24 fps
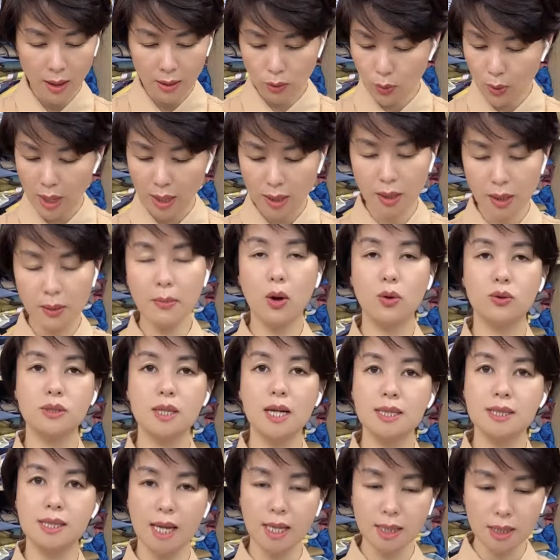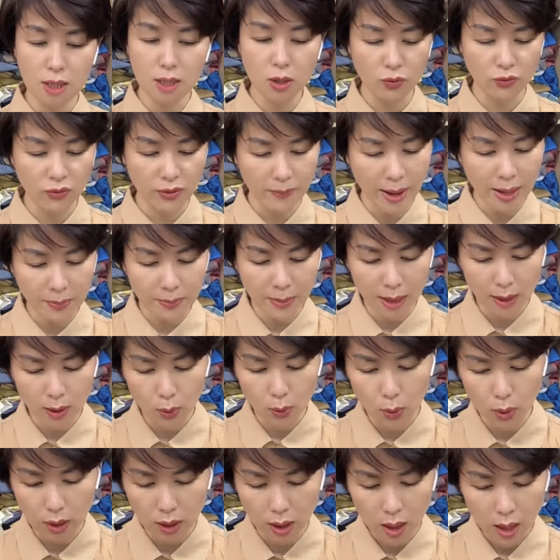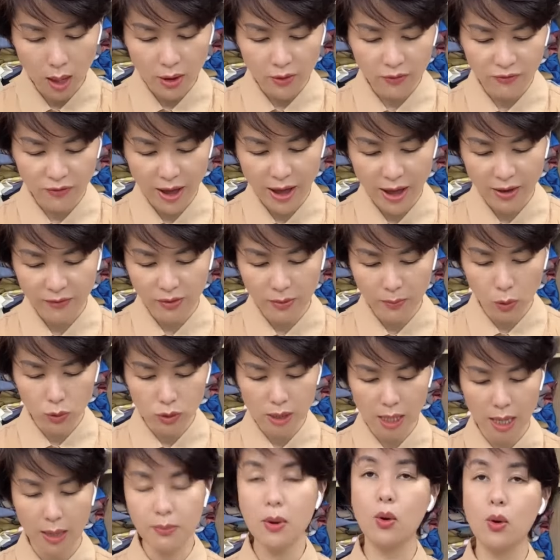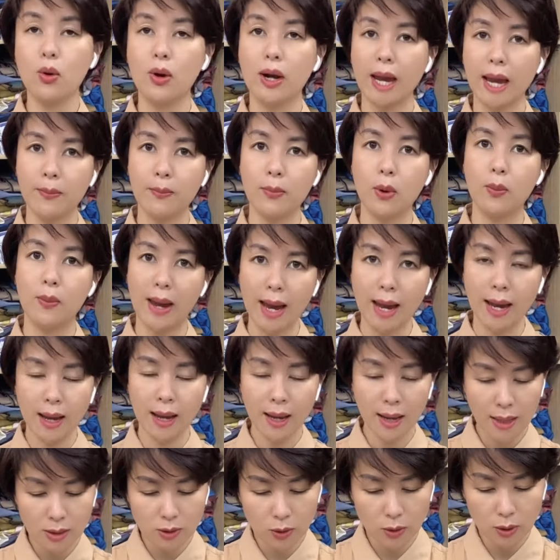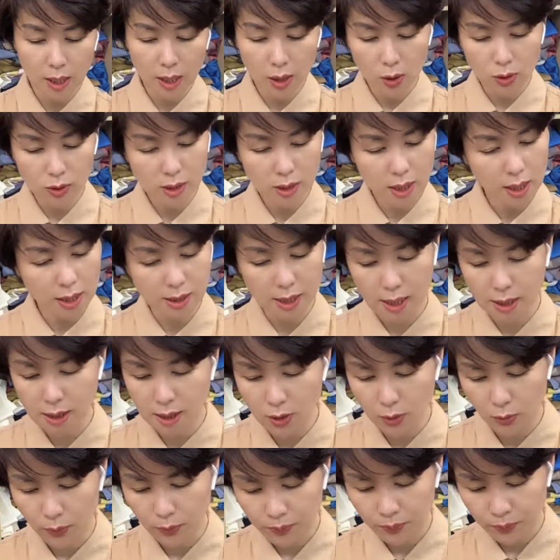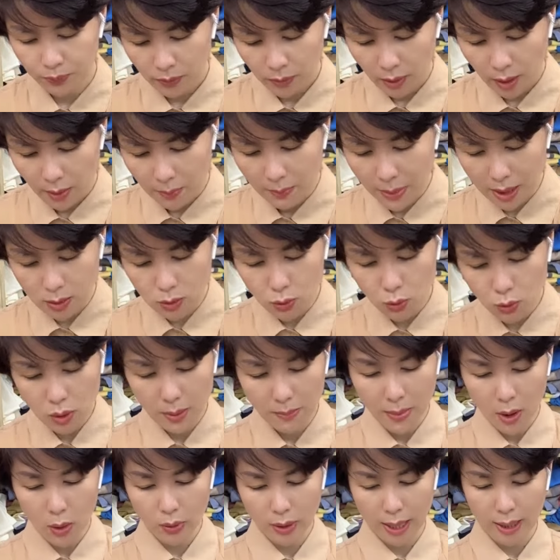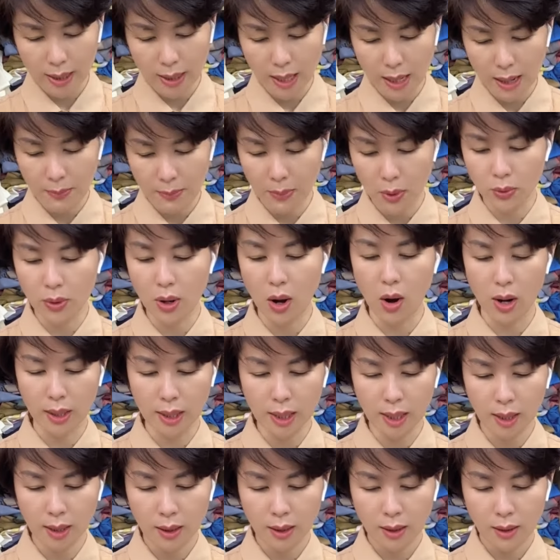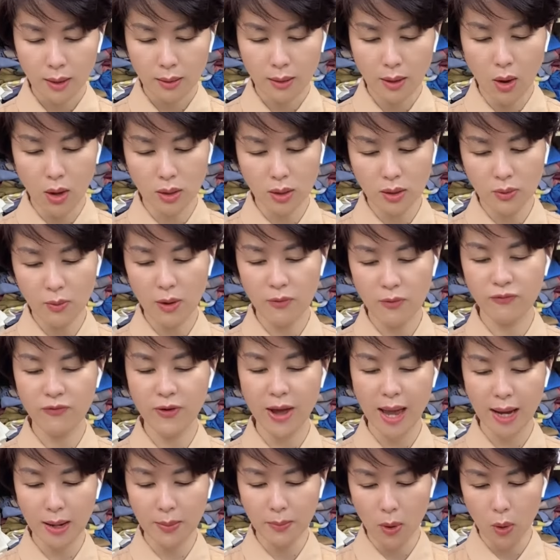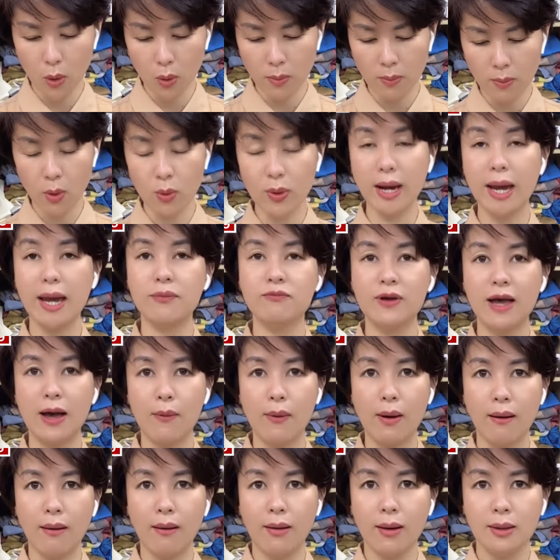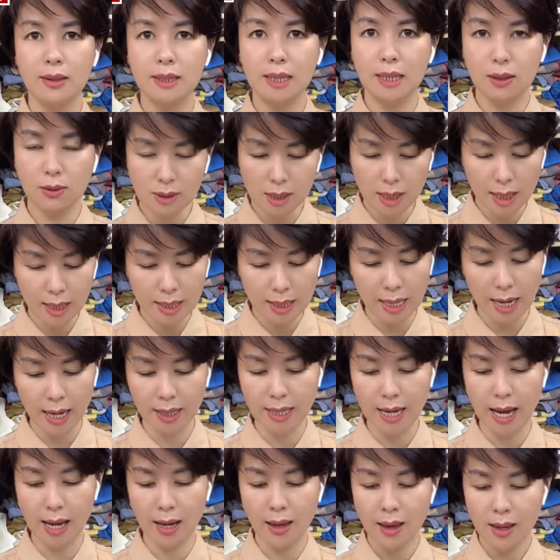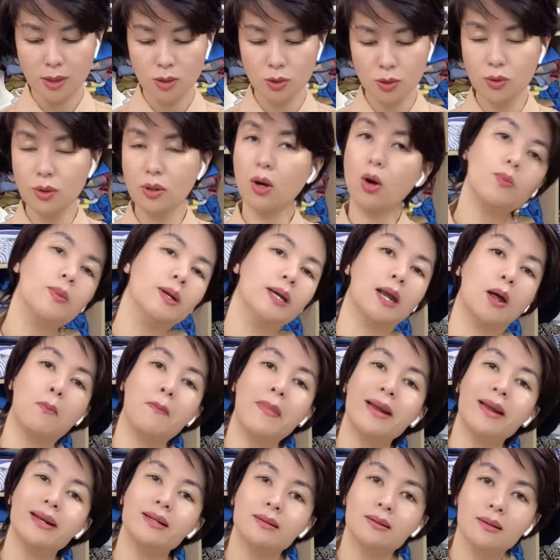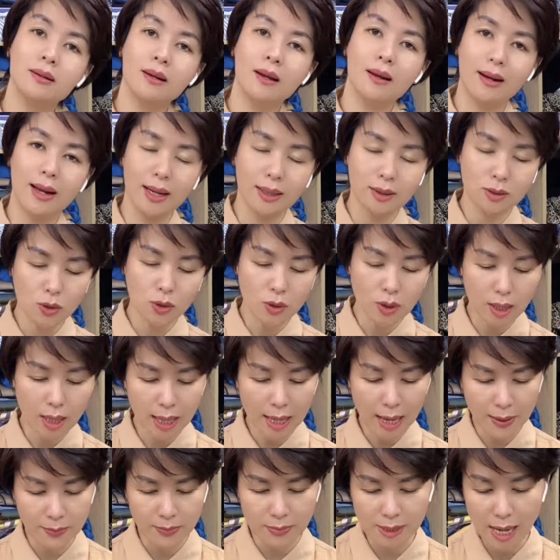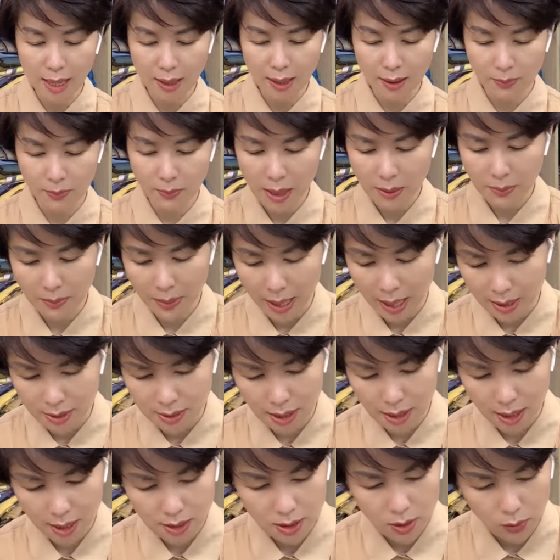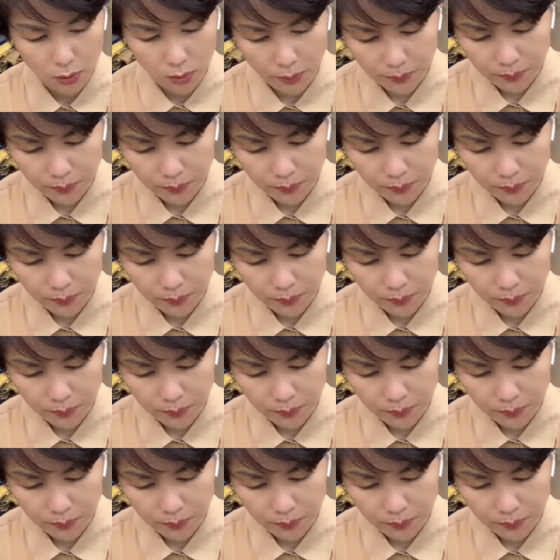toàn những màu rất là dễ chịu và mát mắt luôn nhé pha với màu trắng màu kem màu be cho nên nó rất là dễ chịu mặc dù là màu này nó là màu đỏ đi đỏ nhưng mà pha với màu màu kem vào ạ nhìn nó rất là nhẹ nhàng chứ nó không bị nóng mắt đấy cho nên cái cảm giác mát mẻ dễ chịu